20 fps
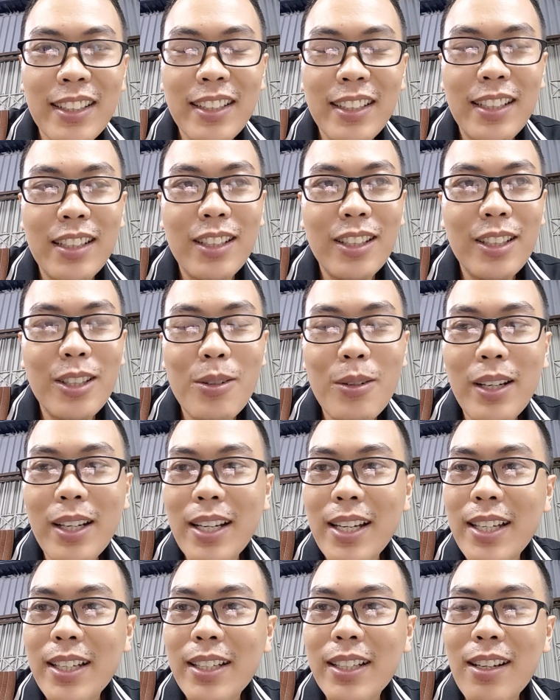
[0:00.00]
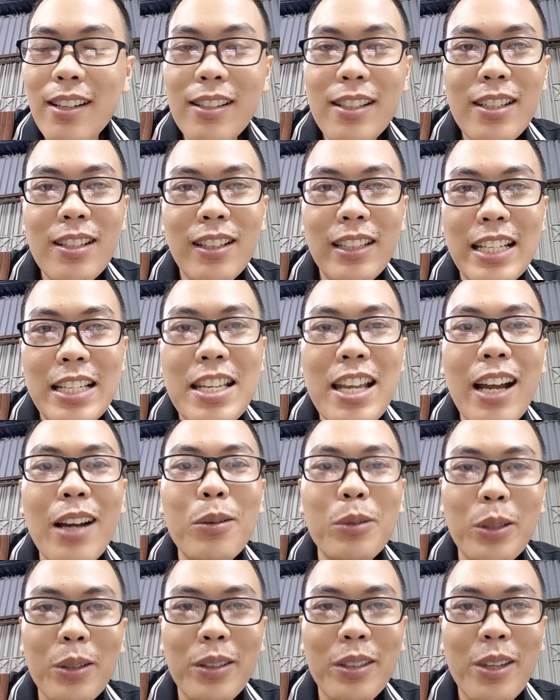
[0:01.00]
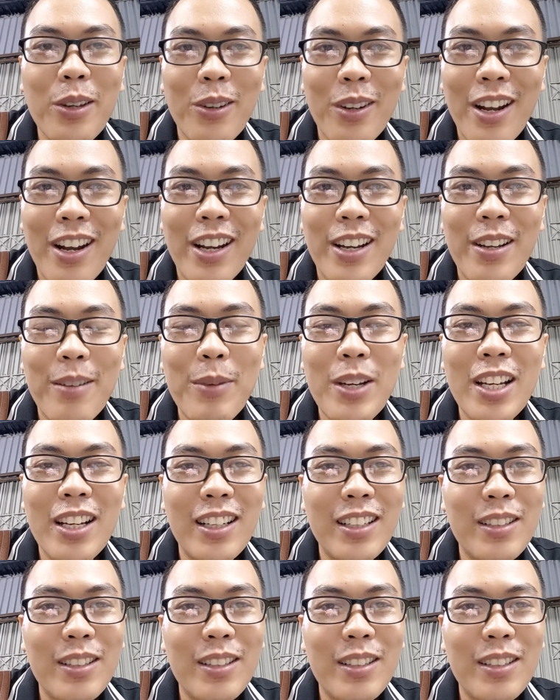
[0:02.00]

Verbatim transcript: Rồi ok, đó là lý do tại sao nhiều nhiều người bây giờ,